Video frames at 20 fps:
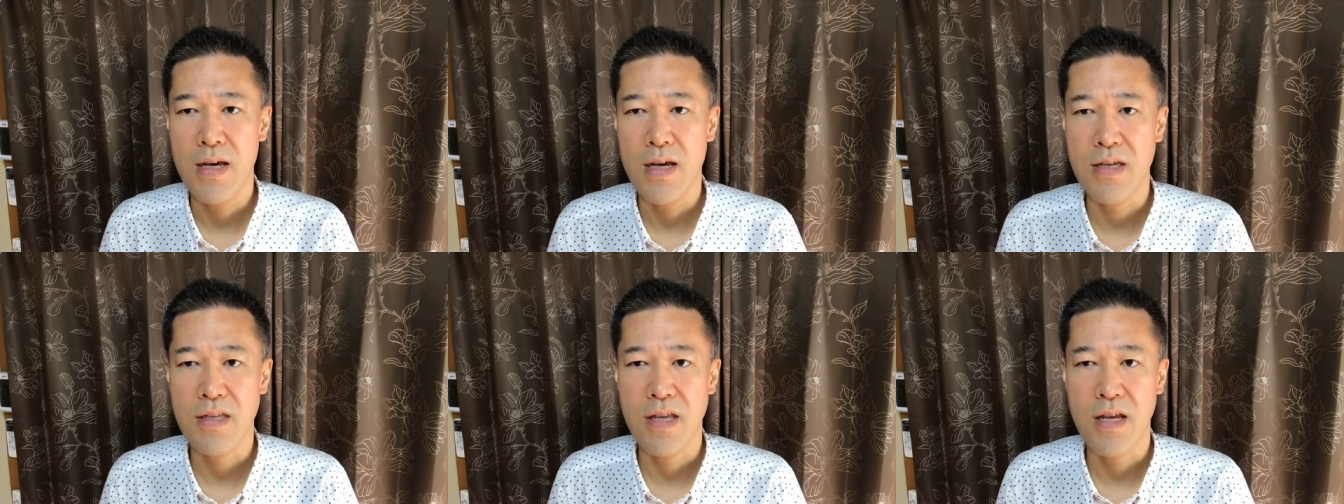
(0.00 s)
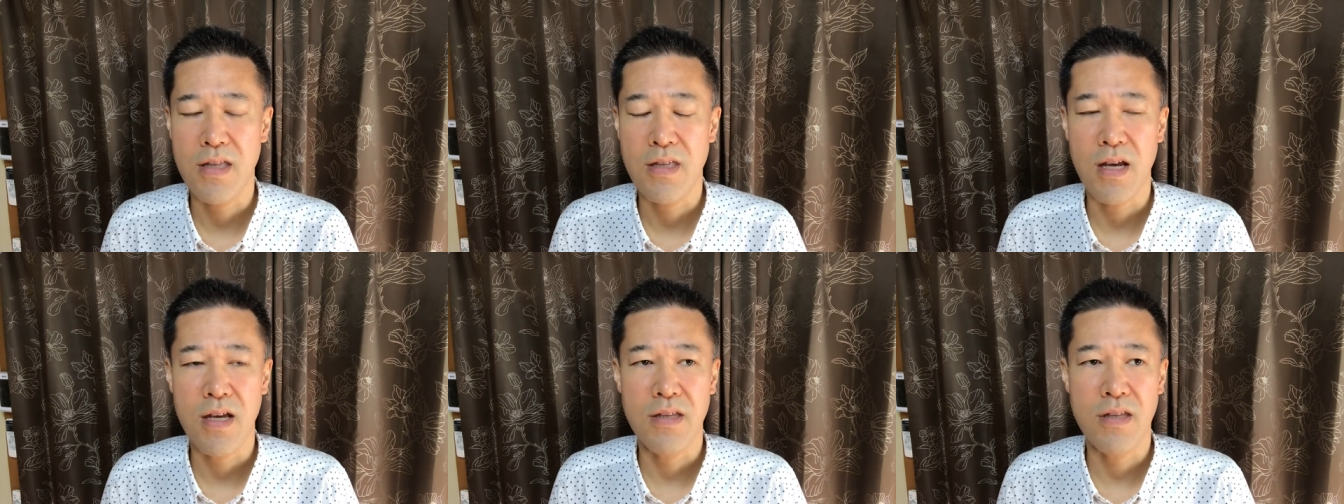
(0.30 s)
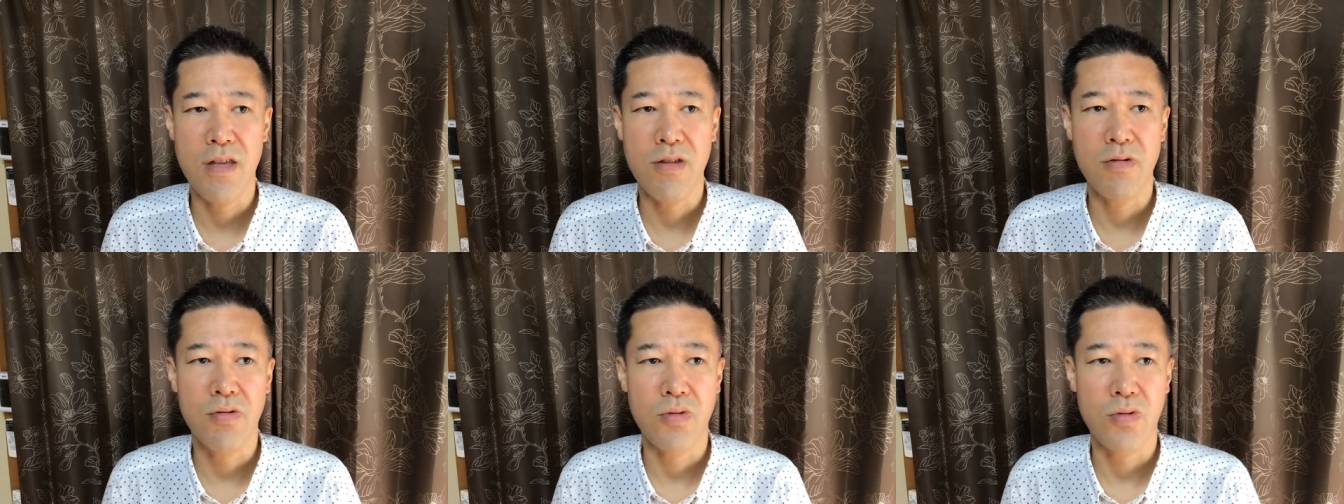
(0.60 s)
整体
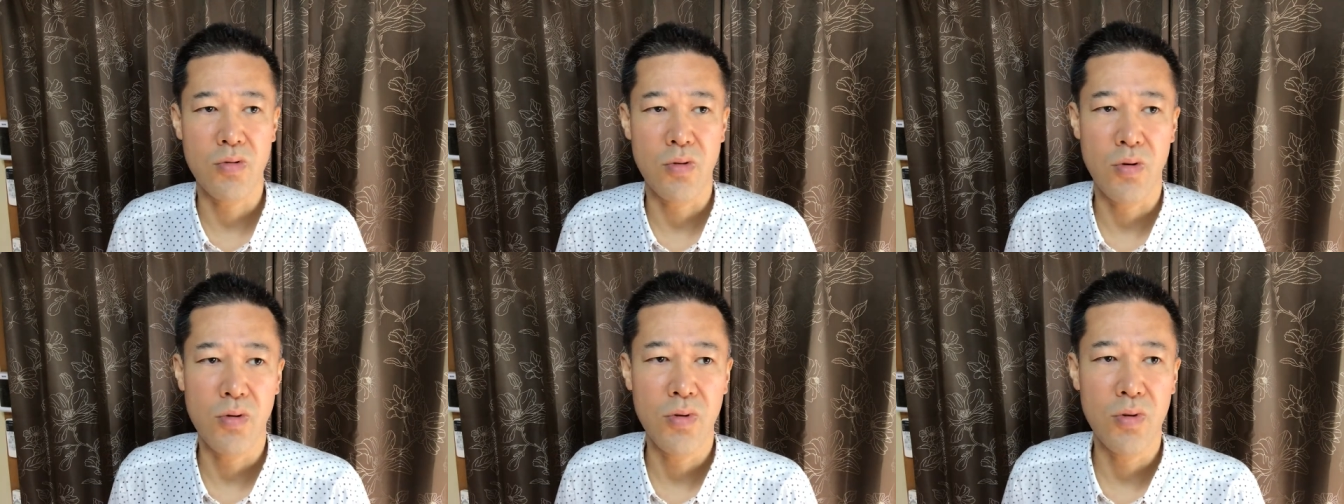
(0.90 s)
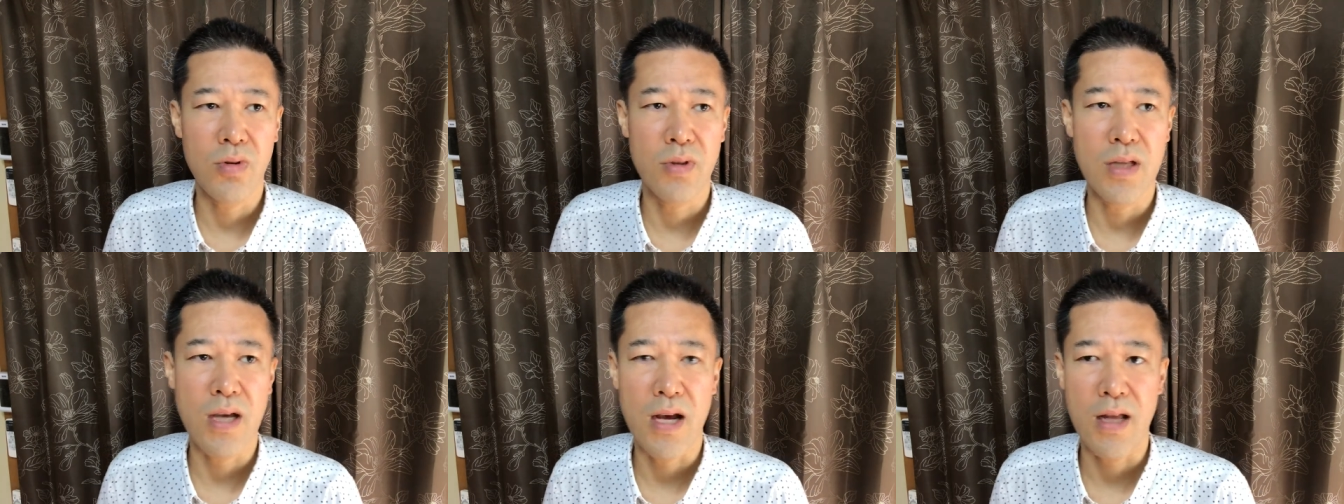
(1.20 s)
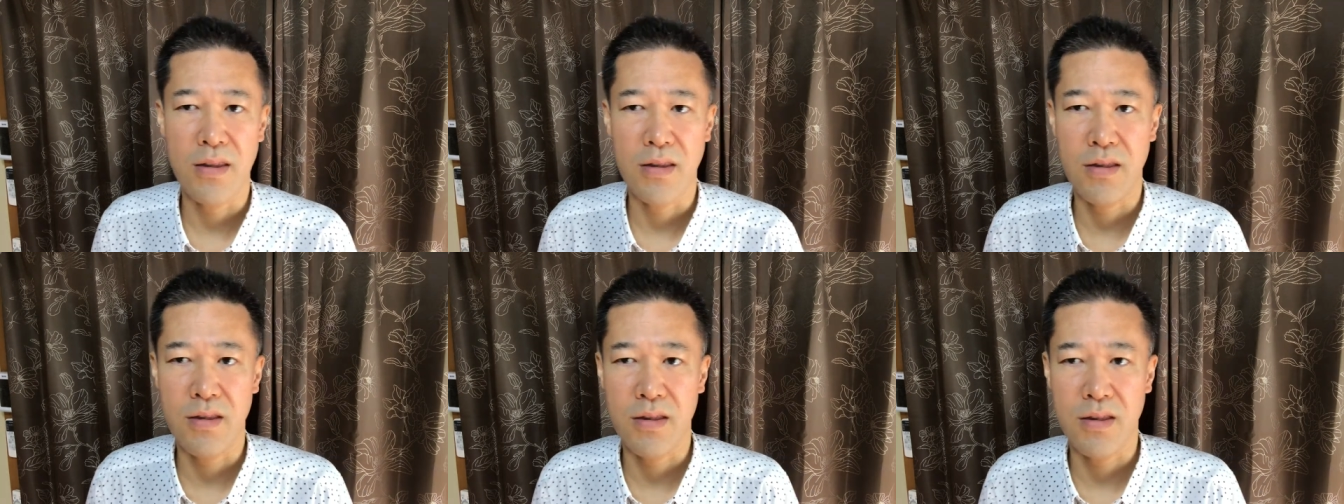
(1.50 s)
施術の方で
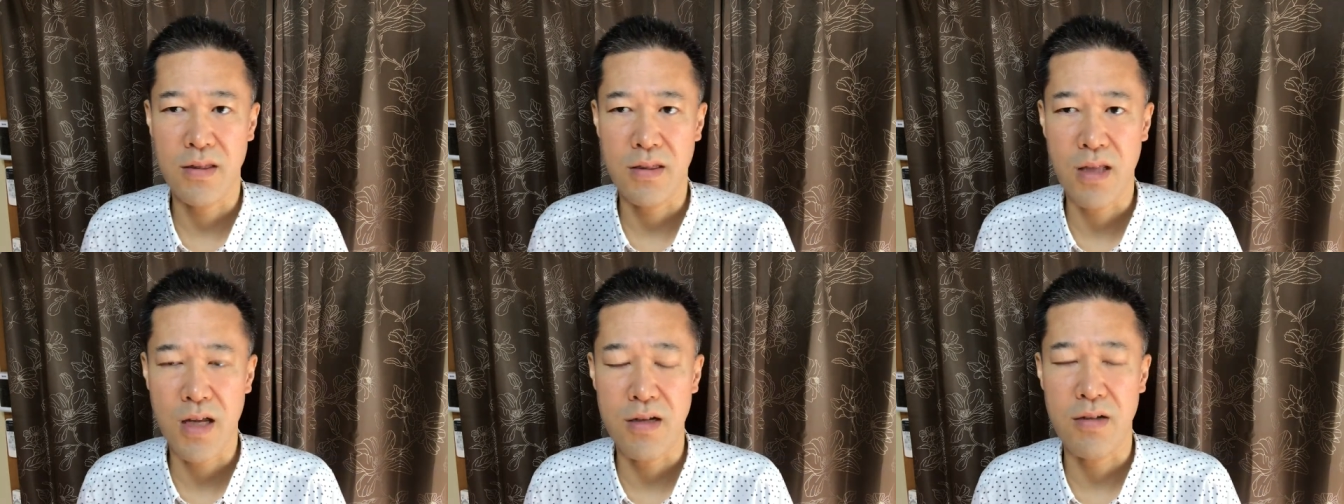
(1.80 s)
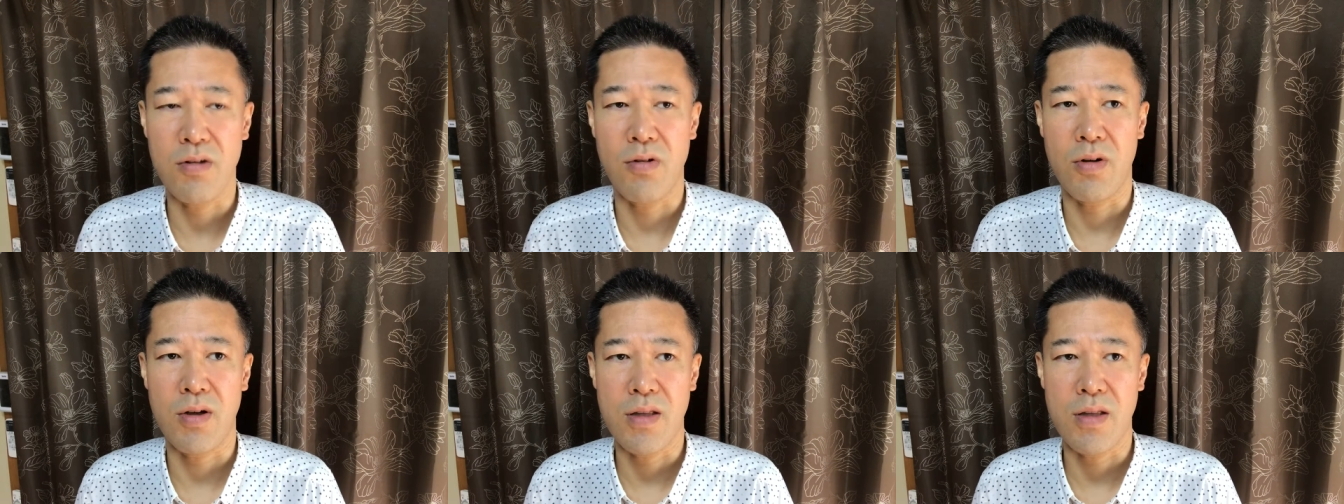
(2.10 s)
あったりと